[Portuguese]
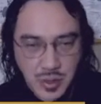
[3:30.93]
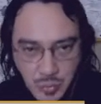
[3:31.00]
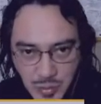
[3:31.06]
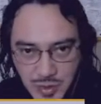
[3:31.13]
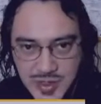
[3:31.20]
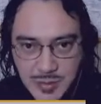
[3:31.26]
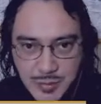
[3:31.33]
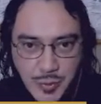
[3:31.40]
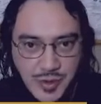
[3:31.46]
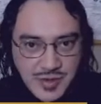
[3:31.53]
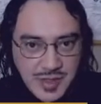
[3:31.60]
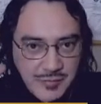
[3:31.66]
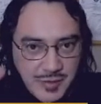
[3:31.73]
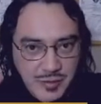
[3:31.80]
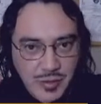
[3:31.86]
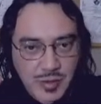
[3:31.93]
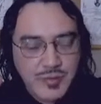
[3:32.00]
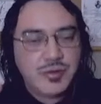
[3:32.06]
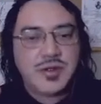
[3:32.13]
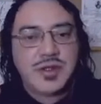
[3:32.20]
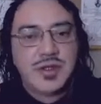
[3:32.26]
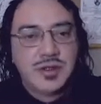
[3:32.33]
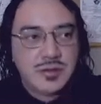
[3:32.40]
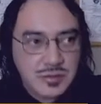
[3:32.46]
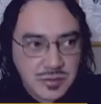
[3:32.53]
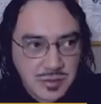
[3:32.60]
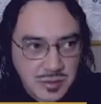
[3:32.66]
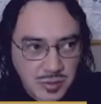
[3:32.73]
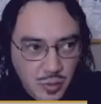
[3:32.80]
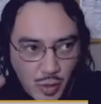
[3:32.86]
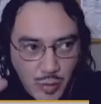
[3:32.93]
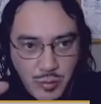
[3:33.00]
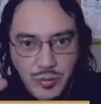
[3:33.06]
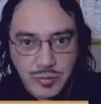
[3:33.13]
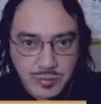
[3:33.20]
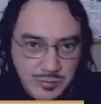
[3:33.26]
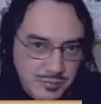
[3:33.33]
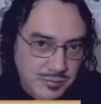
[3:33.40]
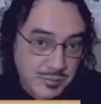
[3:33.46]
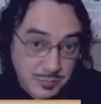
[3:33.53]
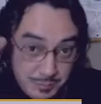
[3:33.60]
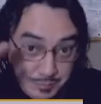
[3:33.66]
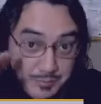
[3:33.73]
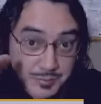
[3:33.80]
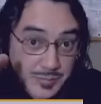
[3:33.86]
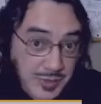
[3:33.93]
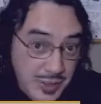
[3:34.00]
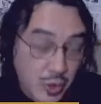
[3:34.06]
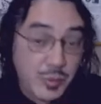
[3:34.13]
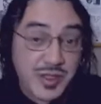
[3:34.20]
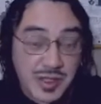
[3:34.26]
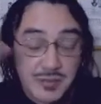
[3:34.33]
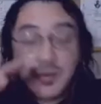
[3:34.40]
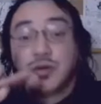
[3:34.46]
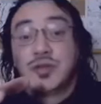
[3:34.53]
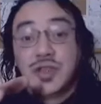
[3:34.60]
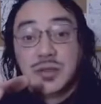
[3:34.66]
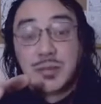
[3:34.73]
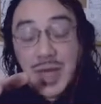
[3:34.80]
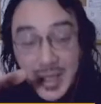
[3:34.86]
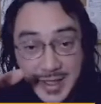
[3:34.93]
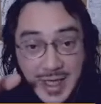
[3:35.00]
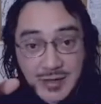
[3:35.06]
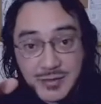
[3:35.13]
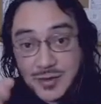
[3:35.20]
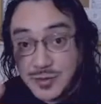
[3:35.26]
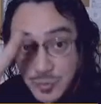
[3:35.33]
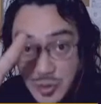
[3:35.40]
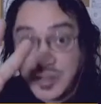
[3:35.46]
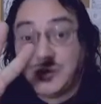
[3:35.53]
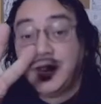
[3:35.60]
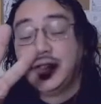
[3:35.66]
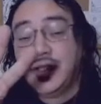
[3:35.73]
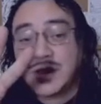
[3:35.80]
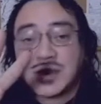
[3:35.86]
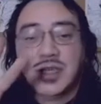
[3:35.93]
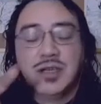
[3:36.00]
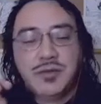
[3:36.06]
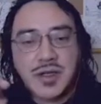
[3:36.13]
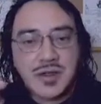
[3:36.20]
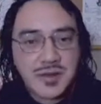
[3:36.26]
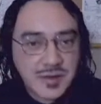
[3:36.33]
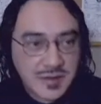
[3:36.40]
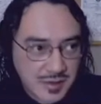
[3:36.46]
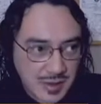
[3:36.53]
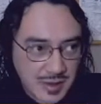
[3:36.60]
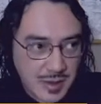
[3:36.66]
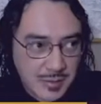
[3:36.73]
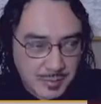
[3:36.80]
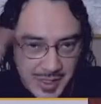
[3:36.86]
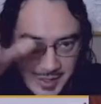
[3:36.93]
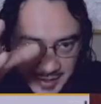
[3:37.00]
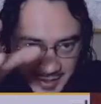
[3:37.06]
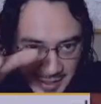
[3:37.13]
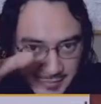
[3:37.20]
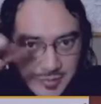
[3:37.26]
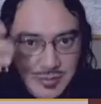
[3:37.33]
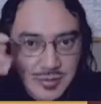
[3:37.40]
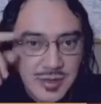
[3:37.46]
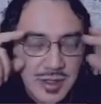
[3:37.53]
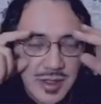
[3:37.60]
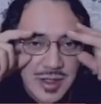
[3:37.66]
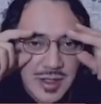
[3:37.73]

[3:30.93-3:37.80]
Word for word: Um ano depois ele fez o aviãozinho, como e como esse aviãozinho planava, os dois aviãozinhos que ele fez planavam,